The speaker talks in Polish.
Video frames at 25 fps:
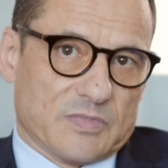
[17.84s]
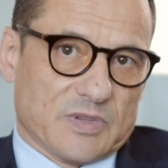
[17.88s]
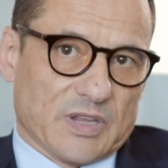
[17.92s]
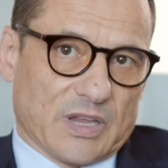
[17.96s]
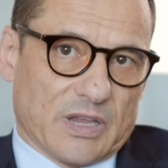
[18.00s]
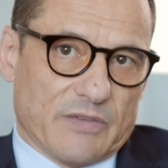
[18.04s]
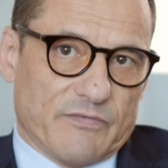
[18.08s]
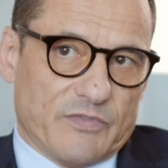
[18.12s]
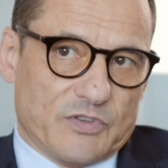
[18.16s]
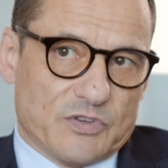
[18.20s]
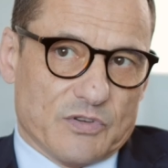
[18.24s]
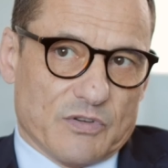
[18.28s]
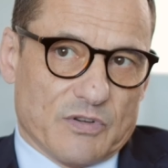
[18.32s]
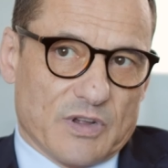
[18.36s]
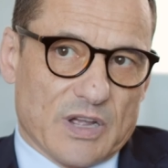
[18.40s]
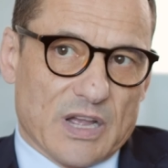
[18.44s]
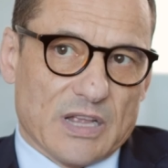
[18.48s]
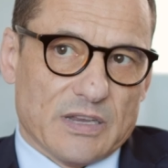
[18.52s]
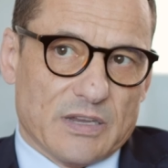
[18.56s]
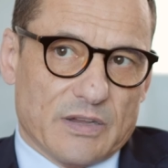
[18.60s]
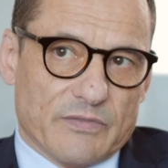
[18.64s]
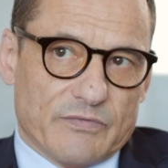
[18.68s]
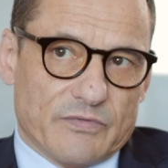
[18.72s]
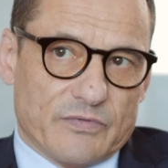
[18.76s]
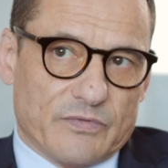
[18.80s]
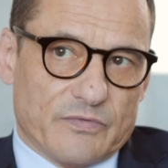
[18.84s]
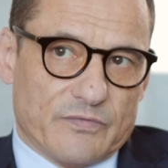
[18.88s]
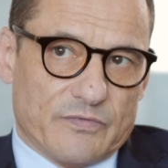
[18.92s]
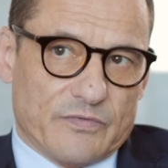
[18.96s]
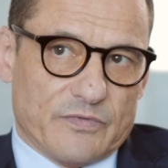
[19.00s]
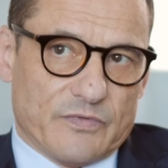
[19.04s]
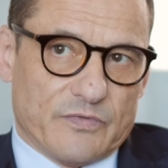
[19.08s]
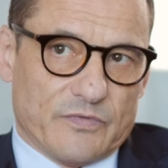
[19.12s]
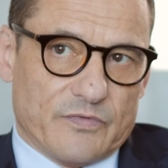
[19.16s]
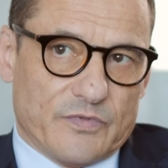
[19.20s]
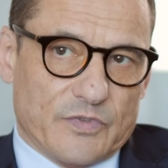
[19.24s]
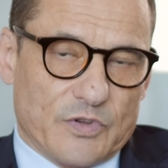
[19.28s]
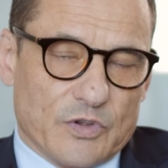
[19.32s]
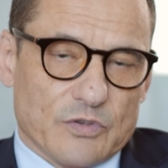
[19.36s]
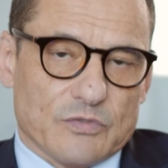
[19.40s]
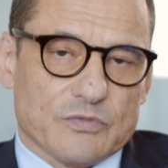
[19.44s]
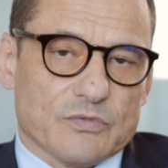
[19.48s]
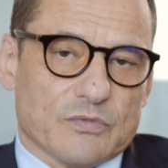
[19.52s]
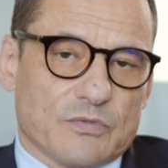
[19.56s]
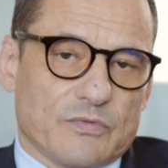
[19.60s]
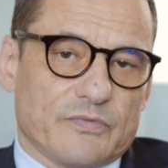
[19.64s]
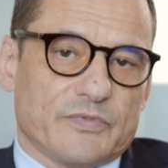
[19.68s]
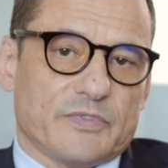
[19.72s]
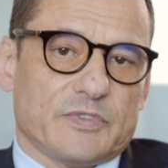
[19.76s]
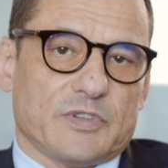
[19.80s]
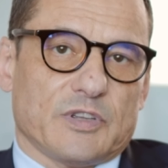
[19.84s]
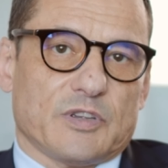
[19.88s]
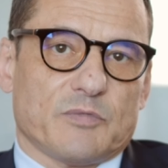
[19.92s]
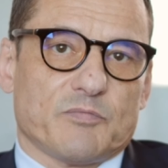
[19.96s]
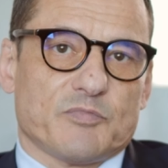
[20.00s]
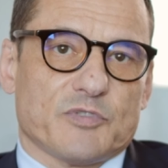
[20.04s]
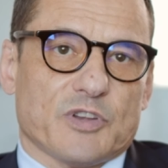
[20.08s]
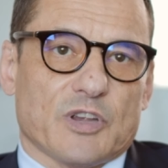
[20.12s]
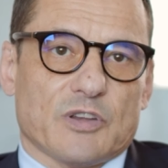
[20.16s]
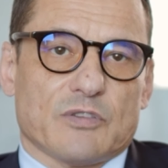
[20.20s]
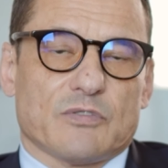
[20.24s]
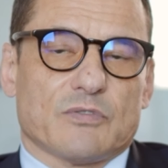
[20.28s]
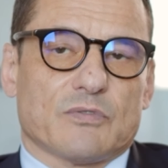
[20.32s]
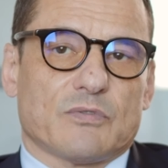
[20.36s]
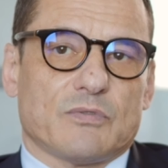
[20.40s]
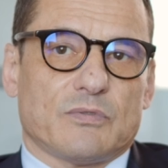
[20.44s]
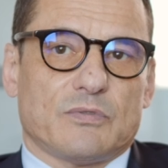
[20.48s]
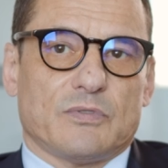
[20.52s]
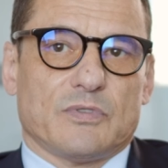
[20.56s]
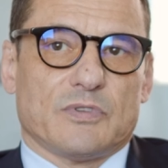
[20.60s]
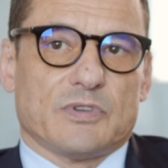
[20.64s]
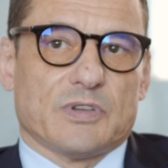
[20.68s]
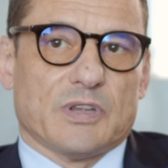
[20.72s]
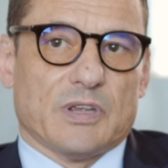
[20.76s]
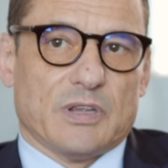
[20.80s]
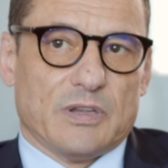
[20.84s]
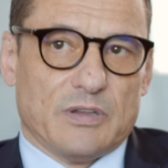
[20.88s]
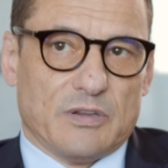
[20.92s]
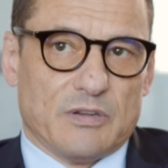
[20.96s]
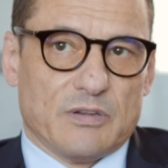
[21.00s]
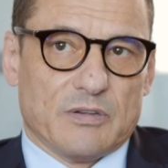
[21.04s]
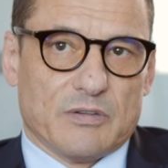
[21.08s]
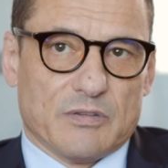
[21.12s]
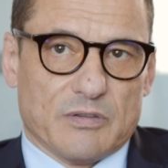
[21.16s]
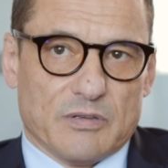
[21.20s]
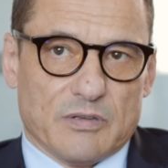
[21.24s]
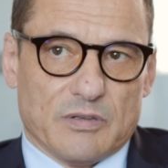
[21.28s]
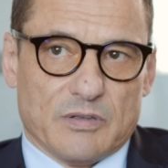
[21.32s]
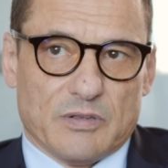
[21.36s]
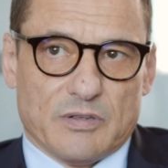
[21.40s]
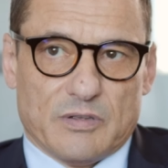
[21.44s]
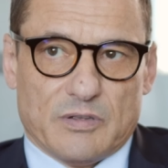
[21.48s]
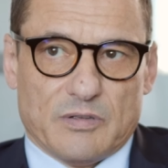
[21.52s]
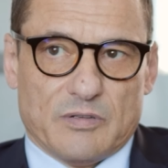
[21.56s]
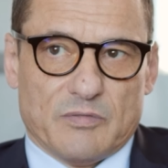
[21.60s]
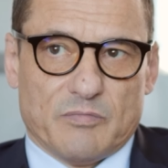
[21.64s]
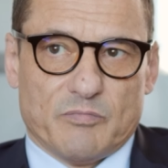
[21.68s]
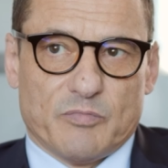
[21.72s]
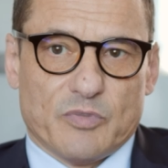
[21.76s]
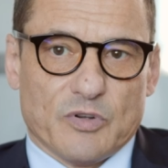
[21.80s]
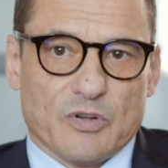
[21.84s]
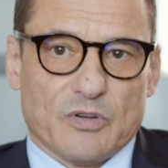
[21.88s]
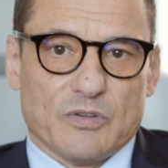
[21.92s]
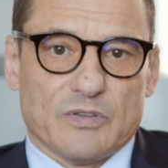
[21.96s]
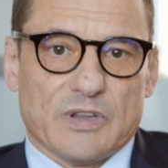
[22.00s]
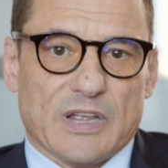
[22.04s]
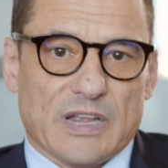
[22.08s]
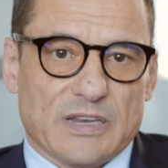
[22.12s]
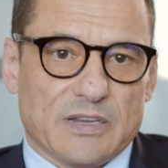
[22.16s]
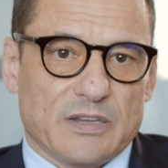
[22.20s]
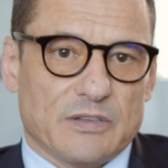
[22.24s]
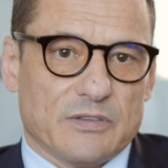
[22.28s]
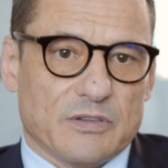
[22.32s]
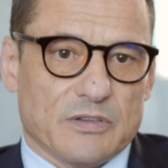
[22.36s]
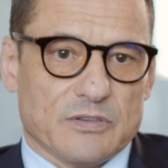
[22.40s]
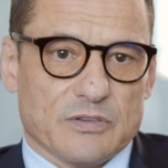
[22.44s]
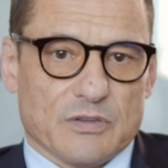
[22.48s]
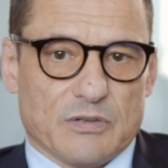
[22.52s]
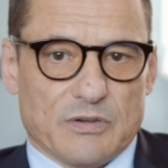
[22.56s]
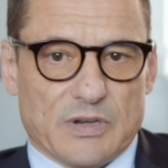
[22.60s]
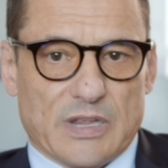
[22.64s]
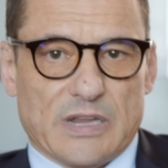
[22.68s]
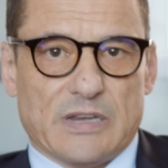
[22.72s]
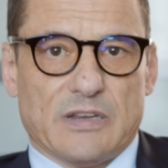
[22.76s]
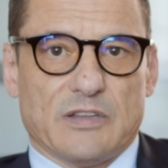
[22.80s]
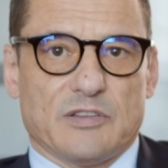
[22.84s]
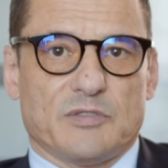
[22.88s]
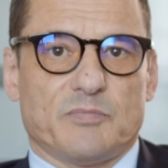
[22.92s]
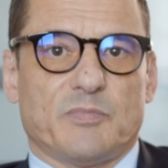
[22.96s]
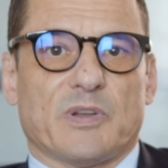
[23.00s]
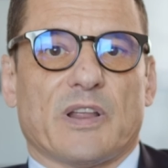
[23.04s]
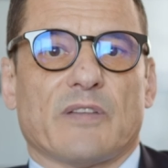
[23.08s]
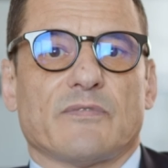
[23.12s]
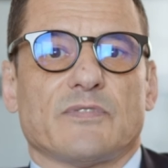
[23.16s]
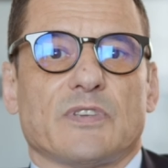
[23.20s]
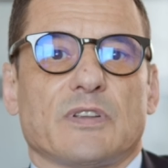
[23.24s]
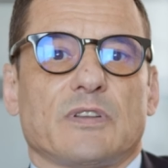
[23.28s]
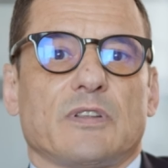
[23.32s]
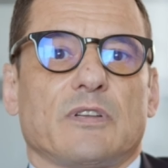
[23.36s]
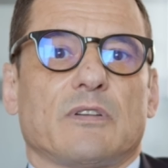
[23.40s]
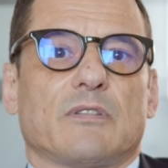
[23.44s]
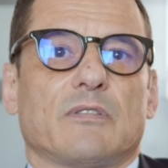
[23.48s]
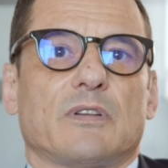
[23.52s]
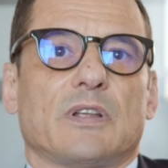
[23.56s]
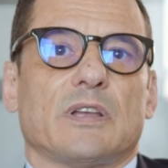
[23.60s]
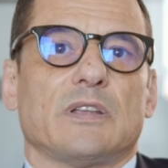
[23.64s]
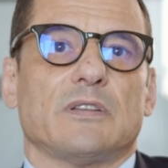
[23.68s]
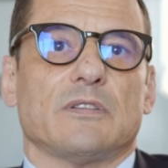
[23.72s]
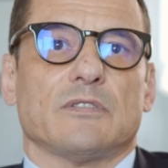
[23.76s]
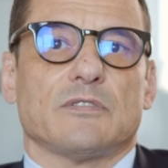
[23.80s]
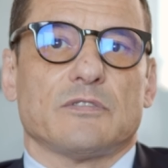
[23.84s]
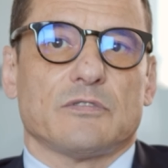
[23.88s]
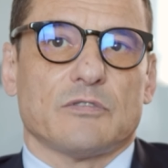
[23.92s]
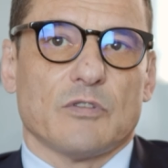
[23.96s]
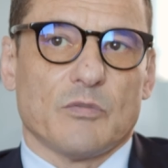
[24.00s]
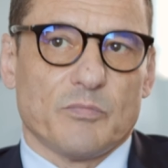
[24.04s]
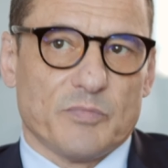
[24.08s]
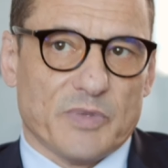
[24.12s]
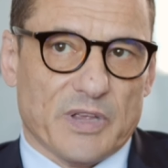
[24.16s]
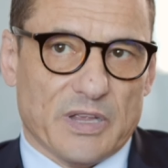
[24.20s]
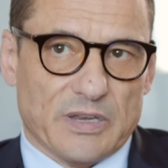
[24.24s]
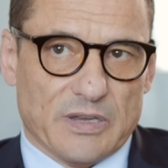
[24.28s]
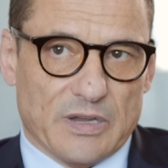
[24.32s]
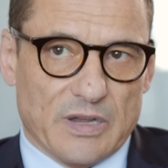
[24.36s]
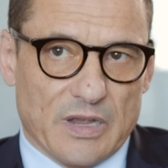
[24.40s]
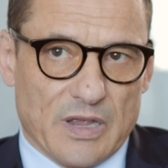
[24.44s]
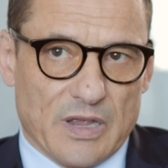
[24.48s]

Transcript: takie wyciąganie wniosków z tych przeszkód, że ich e, pokonanie to jest kolejny sprawdzian i kolejny stopień